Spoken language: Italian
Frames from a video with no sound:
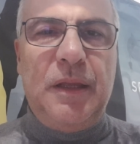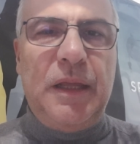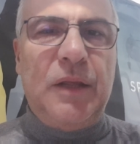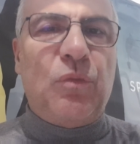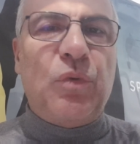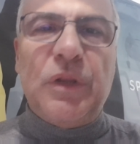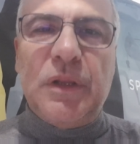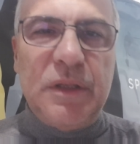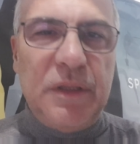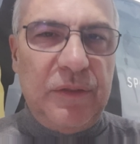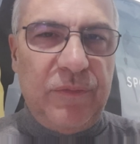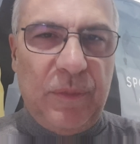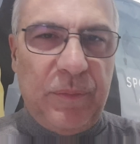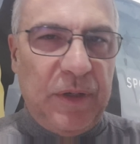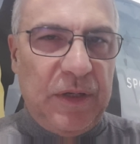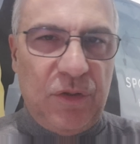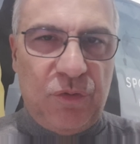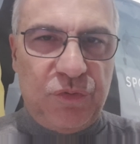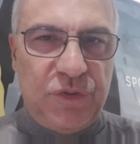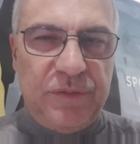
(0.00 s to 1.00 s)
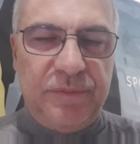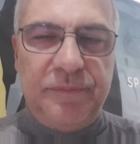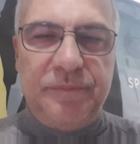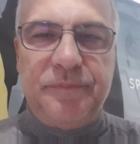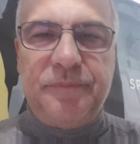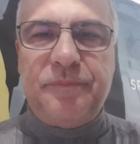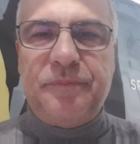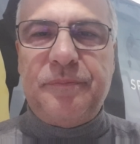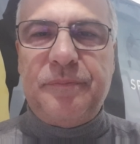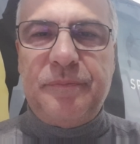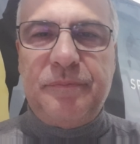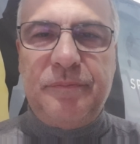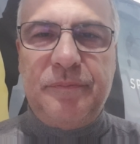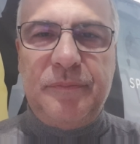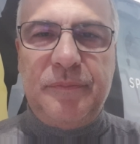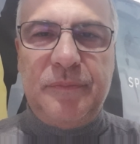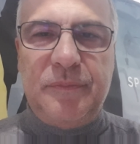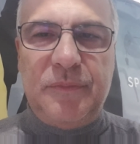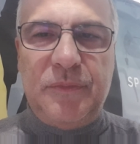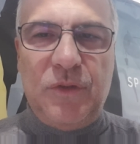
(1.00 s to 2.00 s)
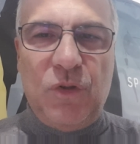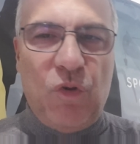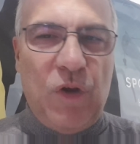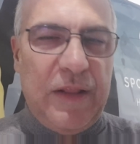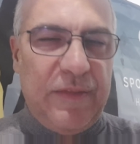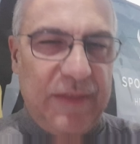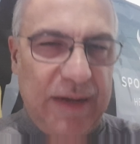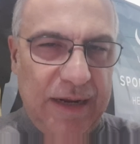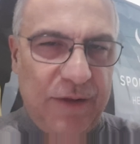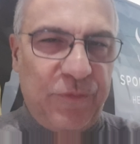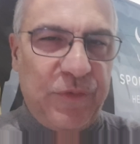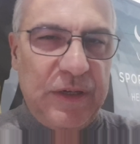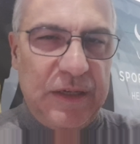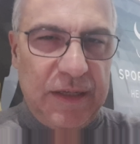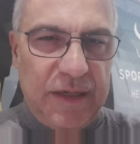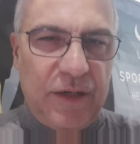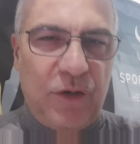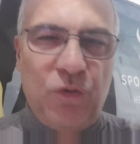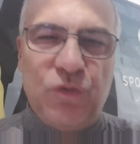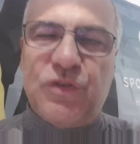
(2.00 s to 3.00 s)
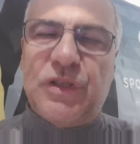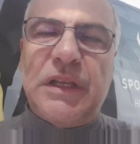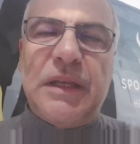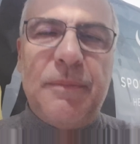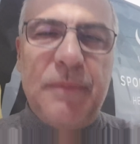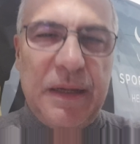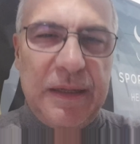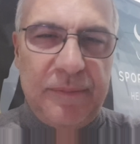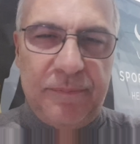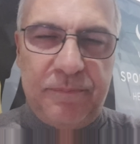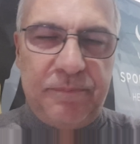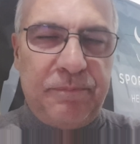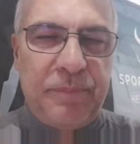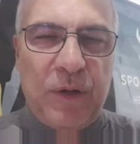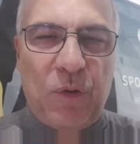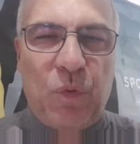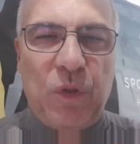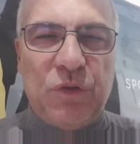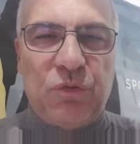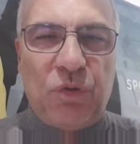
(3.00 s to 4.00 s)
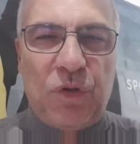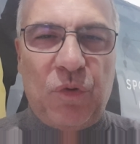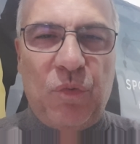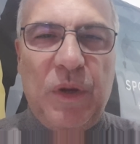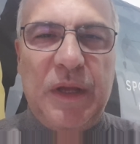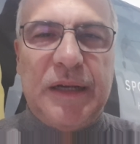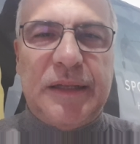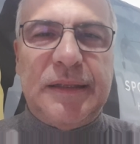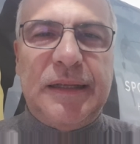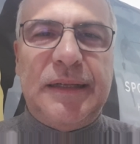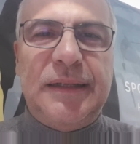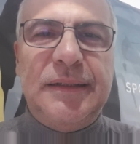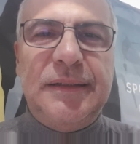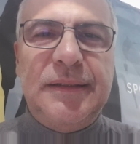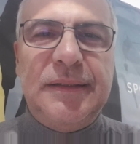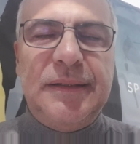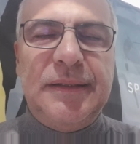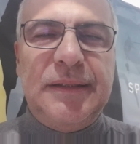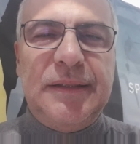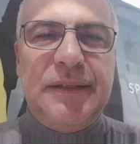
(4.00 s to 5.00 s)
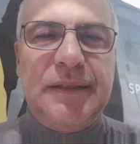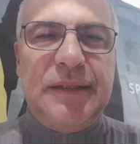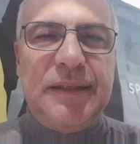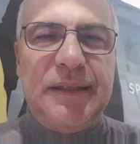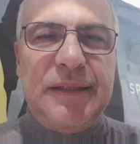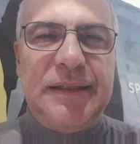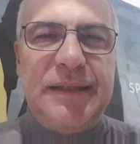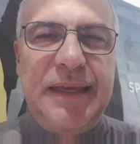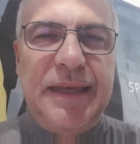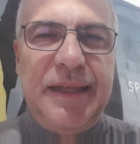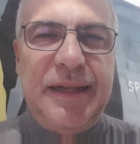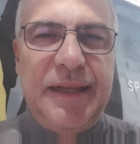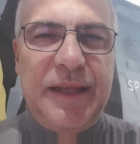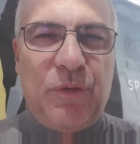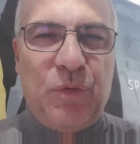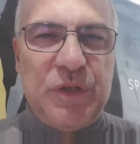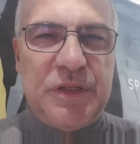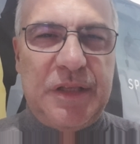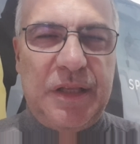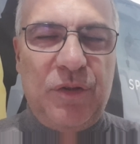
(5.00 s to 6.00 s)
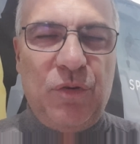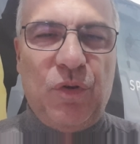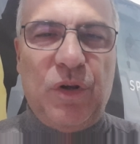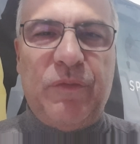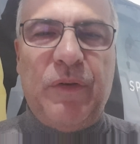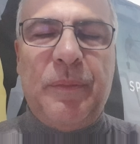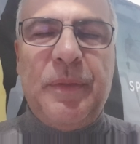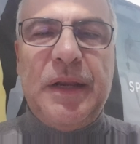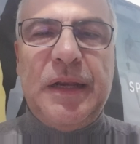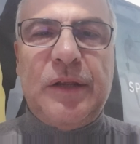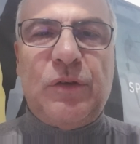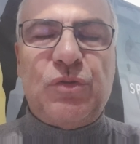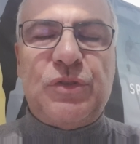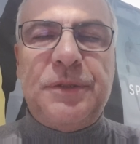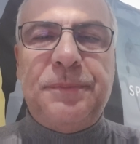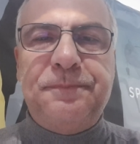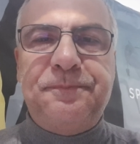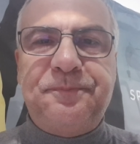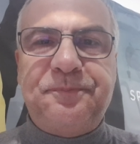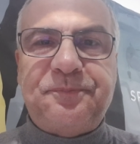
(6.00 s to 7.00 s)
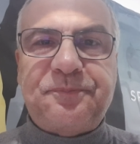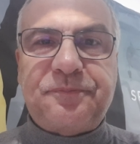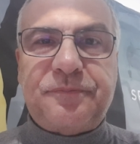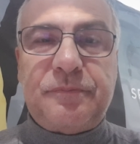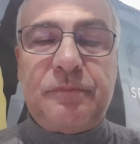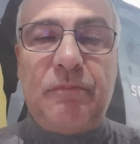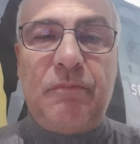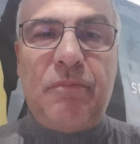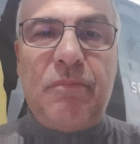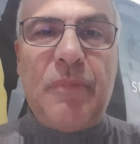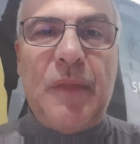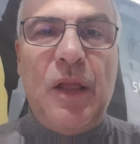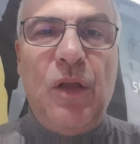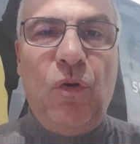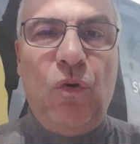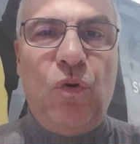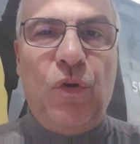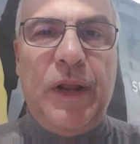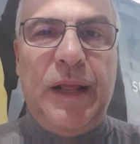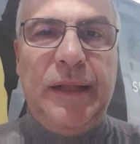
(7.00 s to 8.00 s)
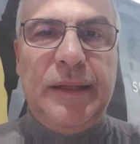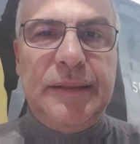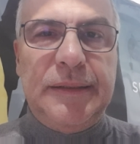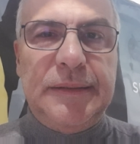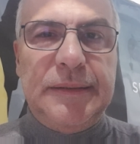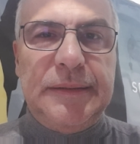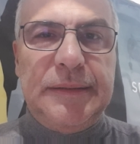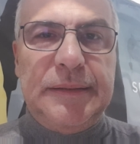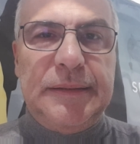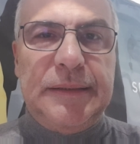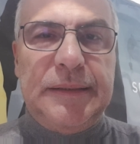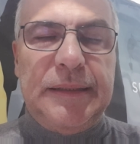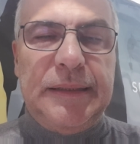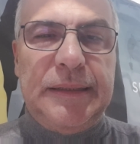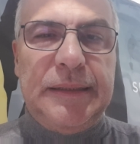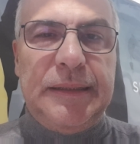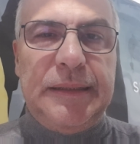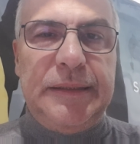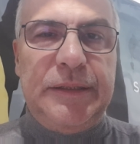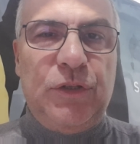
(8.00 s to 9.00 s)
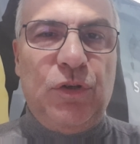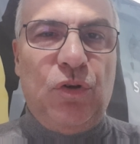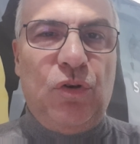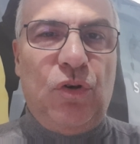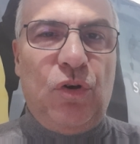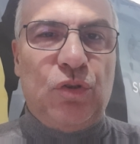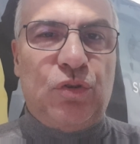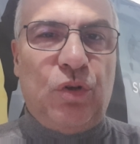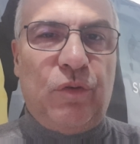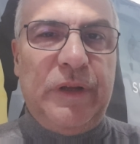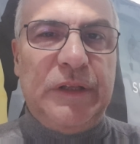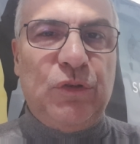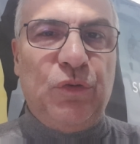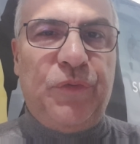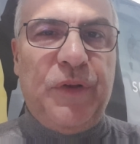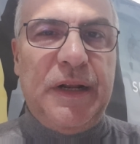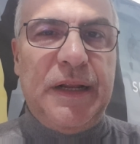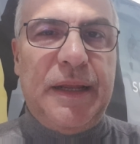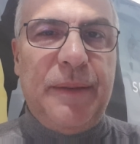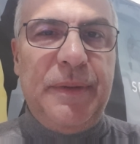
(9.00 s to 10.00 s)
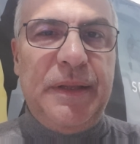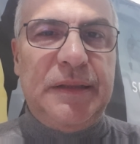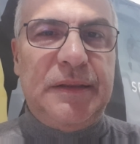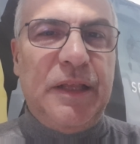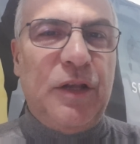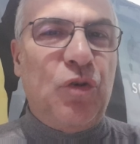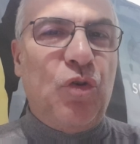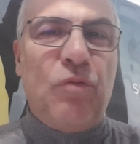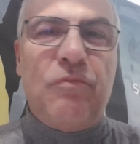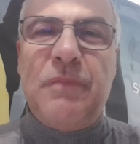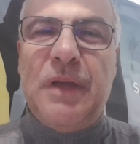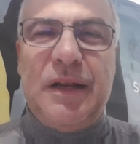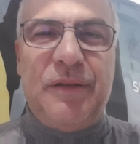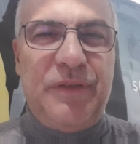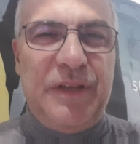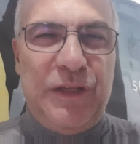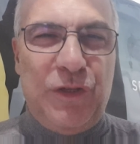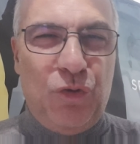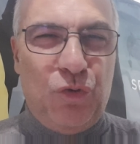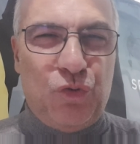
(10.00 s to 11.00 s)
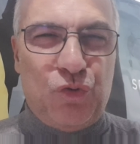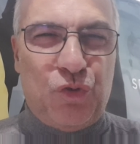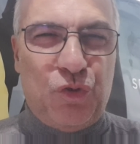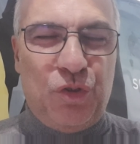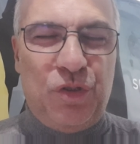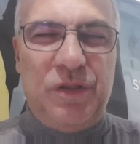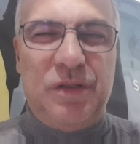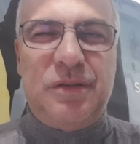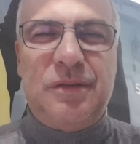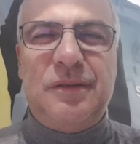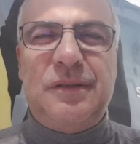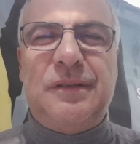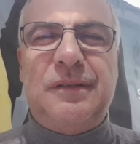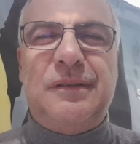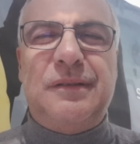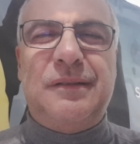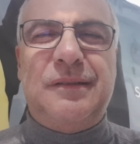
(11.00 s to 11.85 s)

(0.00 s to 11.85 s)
E quindi va bene così. Non andrà a finire così, ma per quanto riguarda ieri e queste ore va bene così. Ora, eh, io ho trovato francamente non meraviglioso eh,